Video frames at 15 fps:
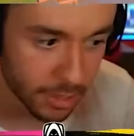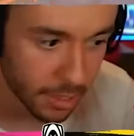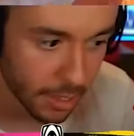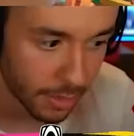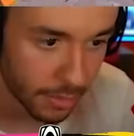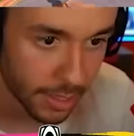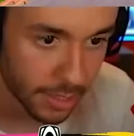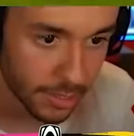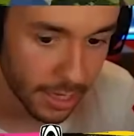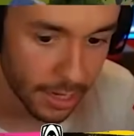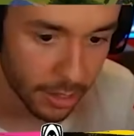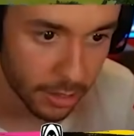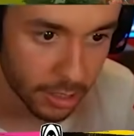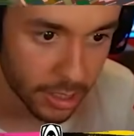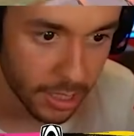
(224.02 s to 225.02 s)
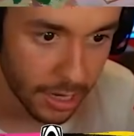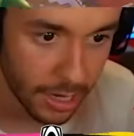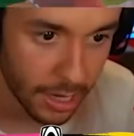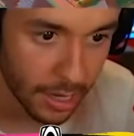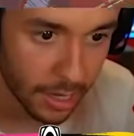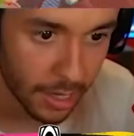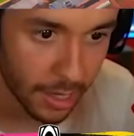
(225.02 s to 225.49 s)
Sí, está la cosa
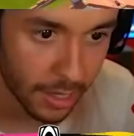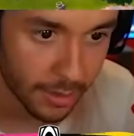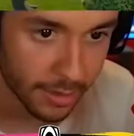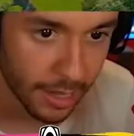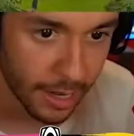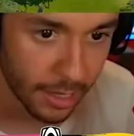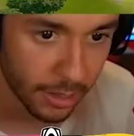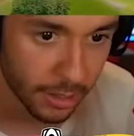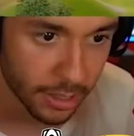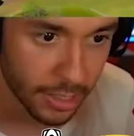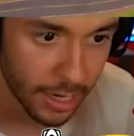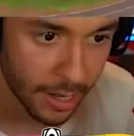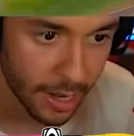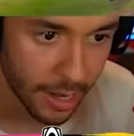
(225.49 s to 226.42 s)
Está la cosa